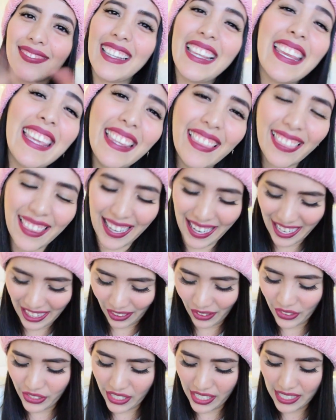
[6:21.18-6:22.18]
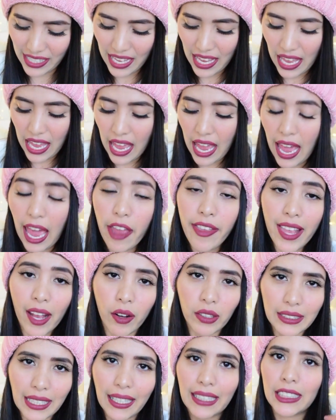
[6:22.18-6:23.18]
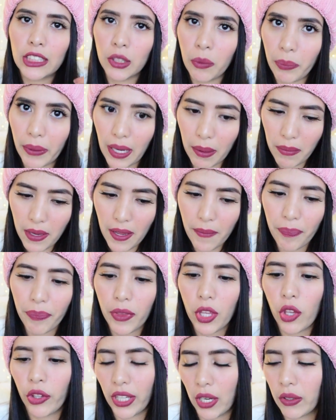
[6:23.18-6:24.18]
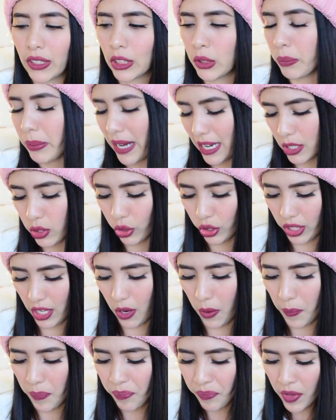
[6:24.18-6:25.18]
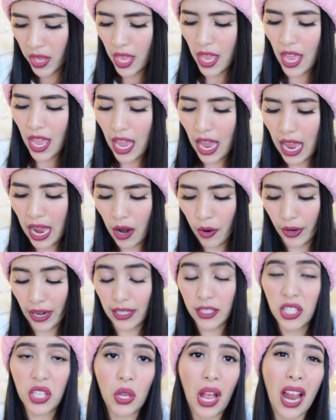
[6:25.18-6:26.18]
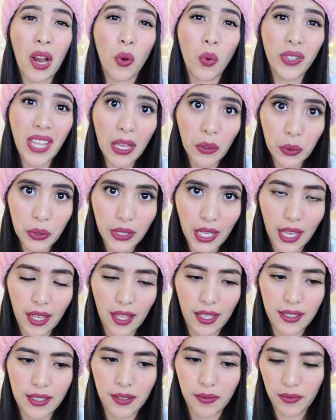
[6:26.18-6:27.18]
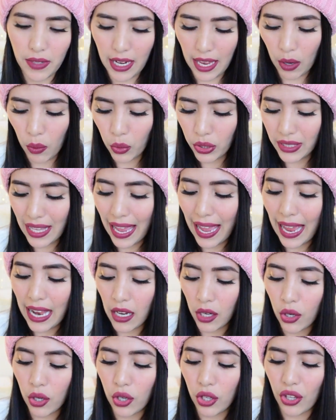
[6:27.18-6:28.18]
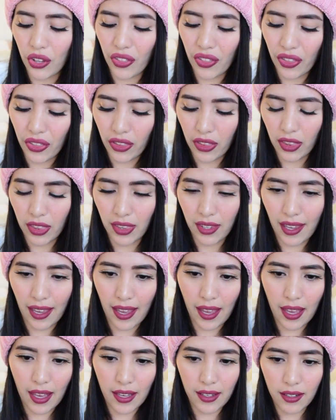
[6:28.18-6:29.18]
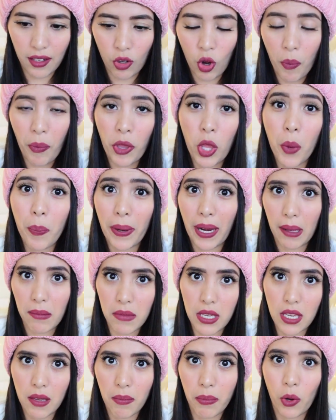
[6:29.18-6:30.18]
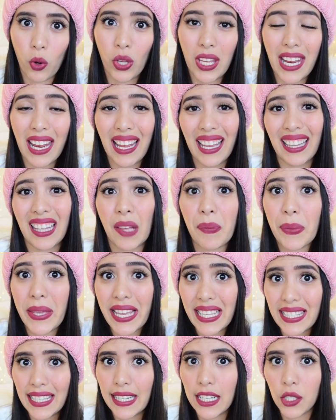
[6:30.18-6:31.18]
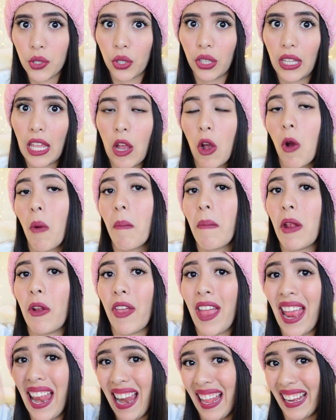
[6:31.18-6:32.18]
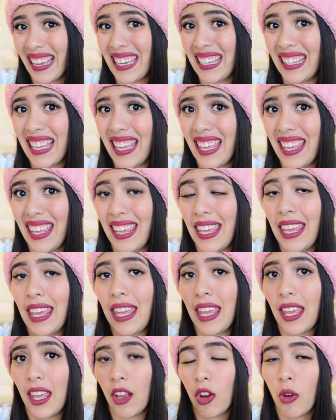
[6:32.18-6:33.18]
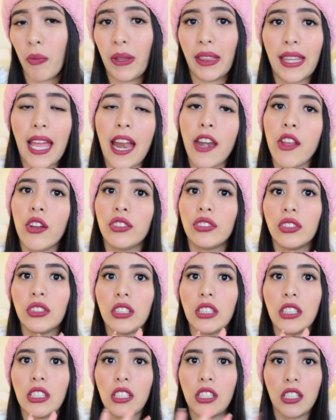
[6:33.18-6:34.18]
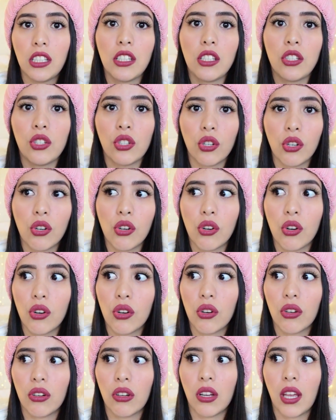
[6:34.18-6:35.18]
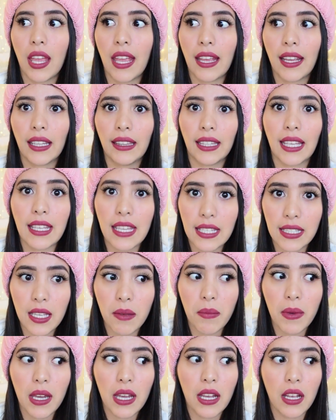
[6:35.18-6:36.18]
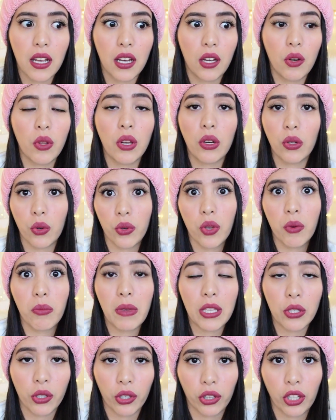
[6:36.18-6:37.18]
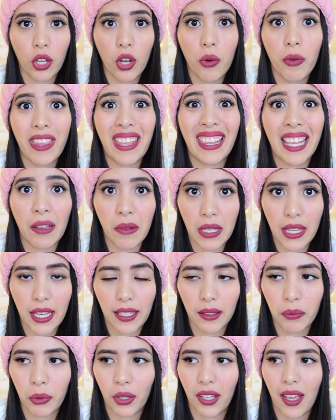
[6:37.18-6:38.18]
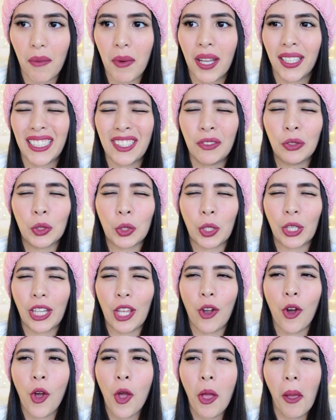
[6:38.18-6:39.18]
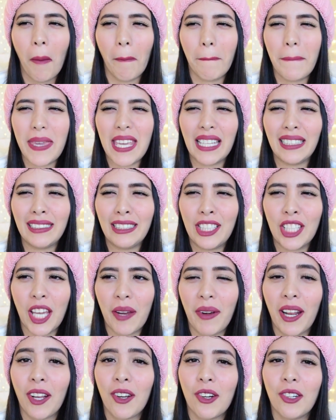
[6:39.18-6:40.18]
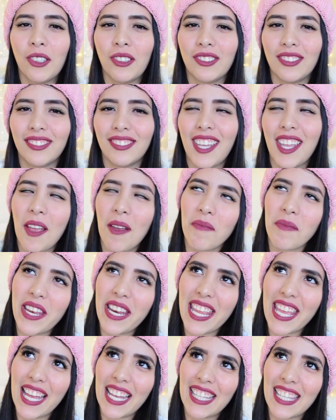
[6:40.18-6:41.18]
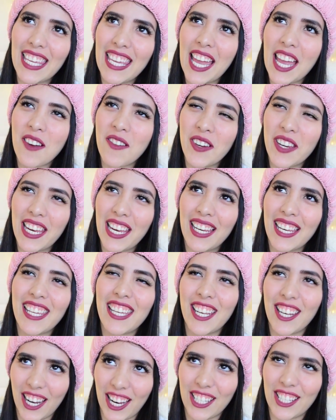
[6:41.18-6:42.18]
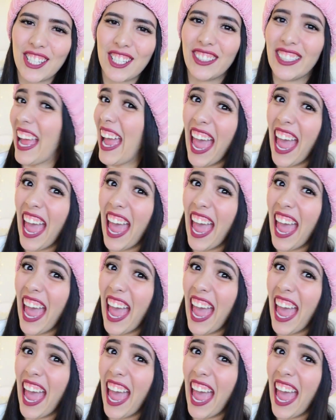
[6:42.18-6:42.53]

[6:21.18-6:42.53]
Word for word: lindas. Entonces, hay unas cosas que sí son para mí y otras cosas son para el sorteo. Ahora, si a alguna de ustedes les gusta algo que lo he pedido para mí, pero quieren que también esté en el sorteo, me lo dejan en la cajita de comentarios y yo encantadísima, lo incluyo en mi sorteo de Navidad, porque vamos a tener un sorteo bien chévere con Miriani, Abril y Rach.